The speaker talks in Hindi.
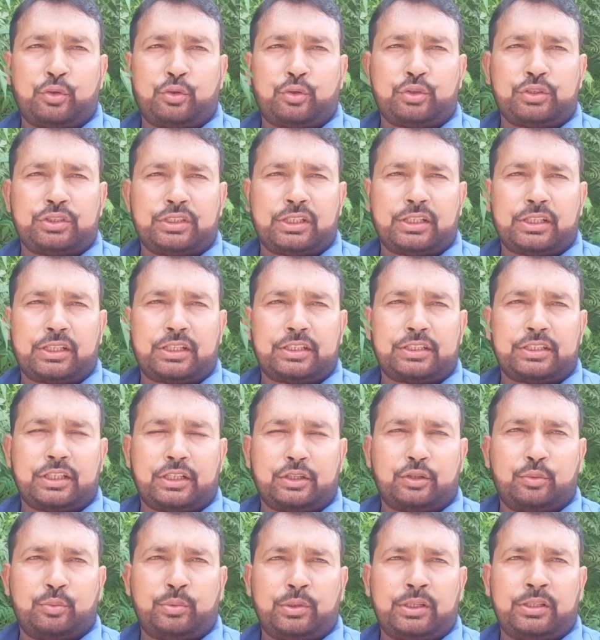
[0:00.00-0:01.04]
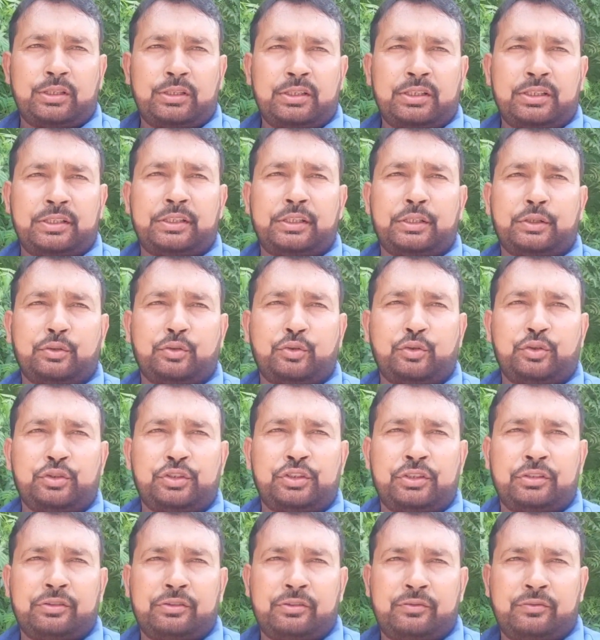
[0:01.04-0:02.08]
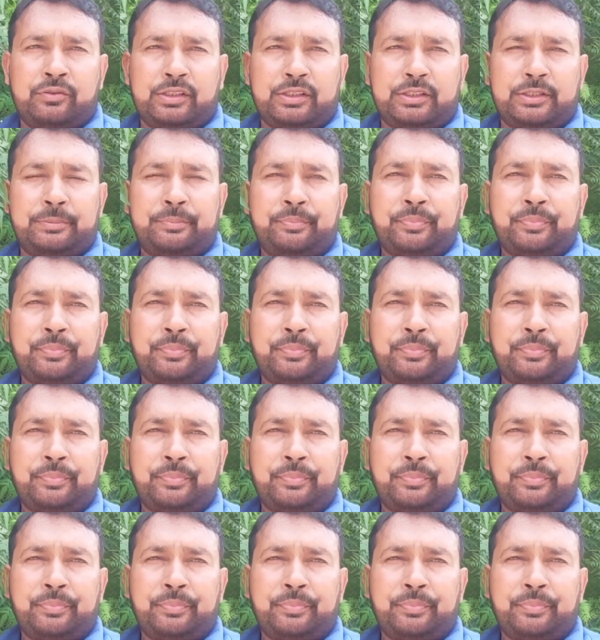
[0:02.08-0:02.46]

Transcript: खुश रखे शादोबाद रहे ढेरों खुशी से नवाजें